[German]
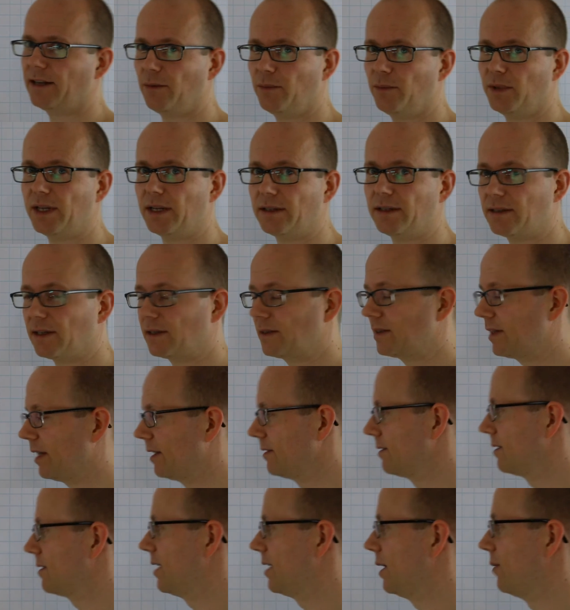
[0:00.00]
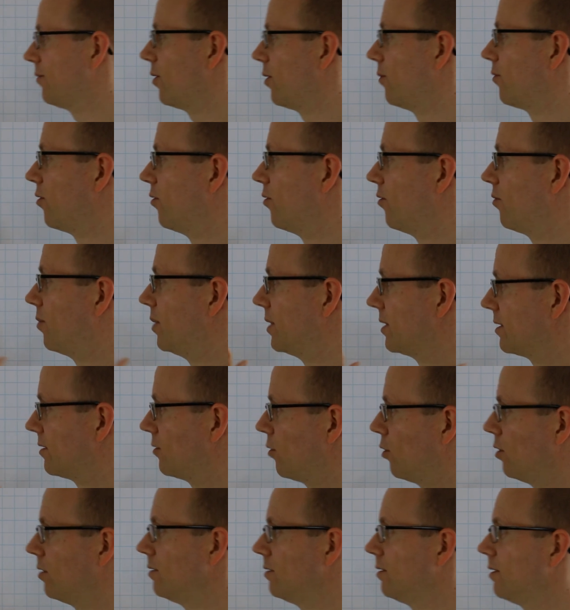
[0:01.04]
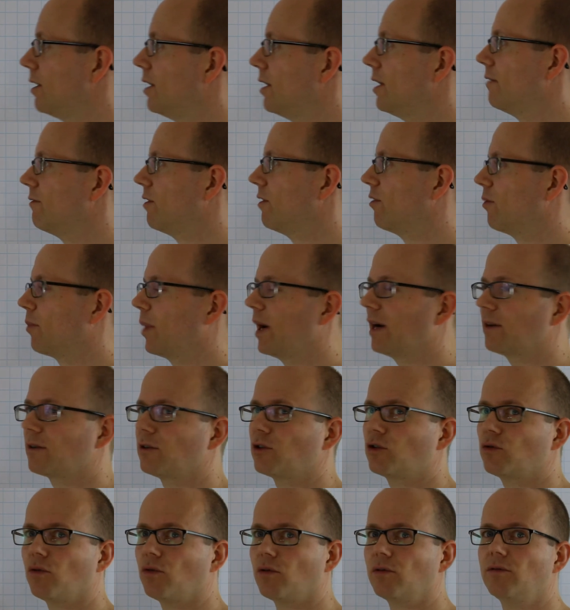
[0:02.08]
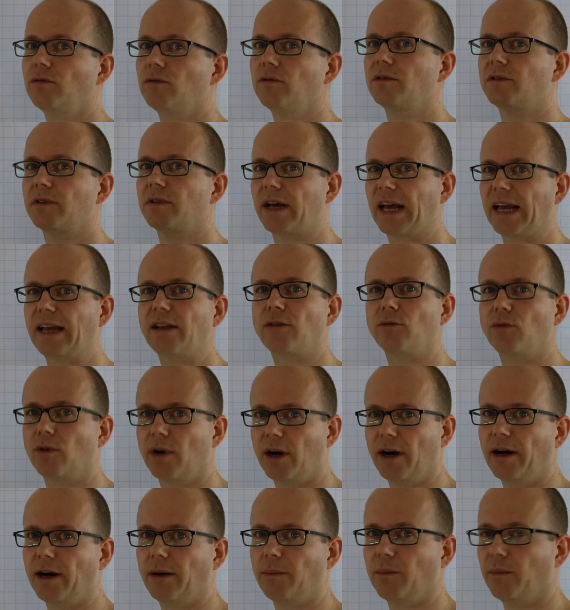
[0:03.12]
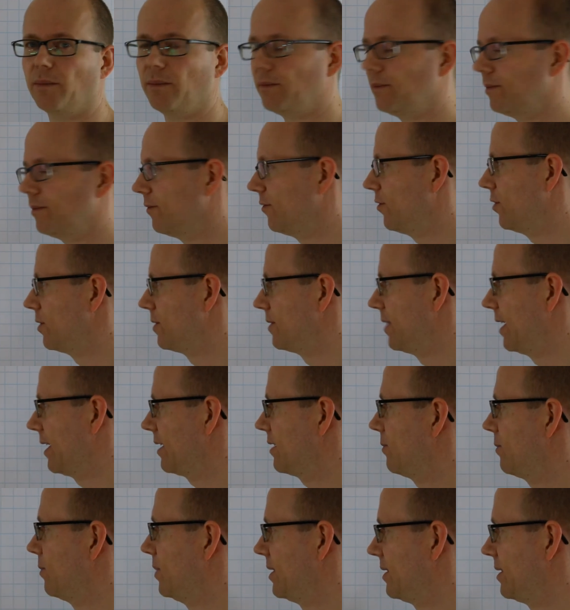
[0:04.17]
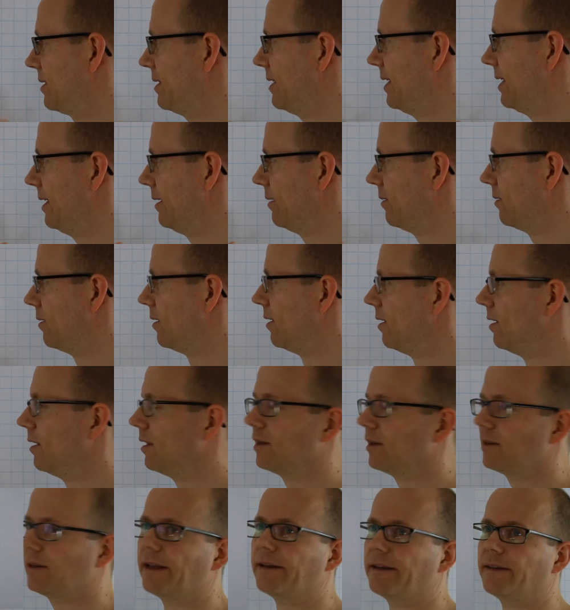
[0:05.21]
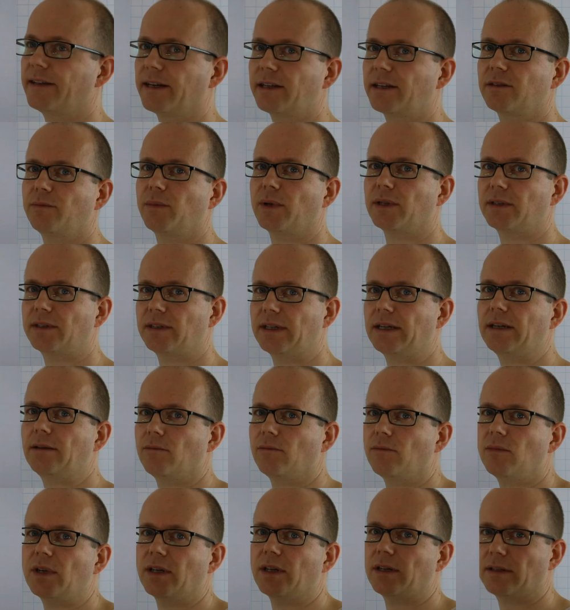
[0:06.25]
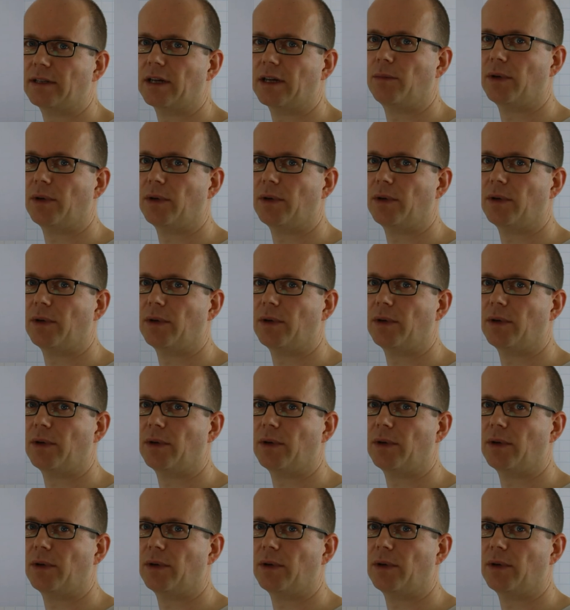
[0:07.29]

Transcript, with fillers: habe ich jetzt das Zahlensystem von 5 bis 9, weil wir praktisch unnütze Rechnungen haben von 6 bis 10. Denn 6 mal 10 ist ja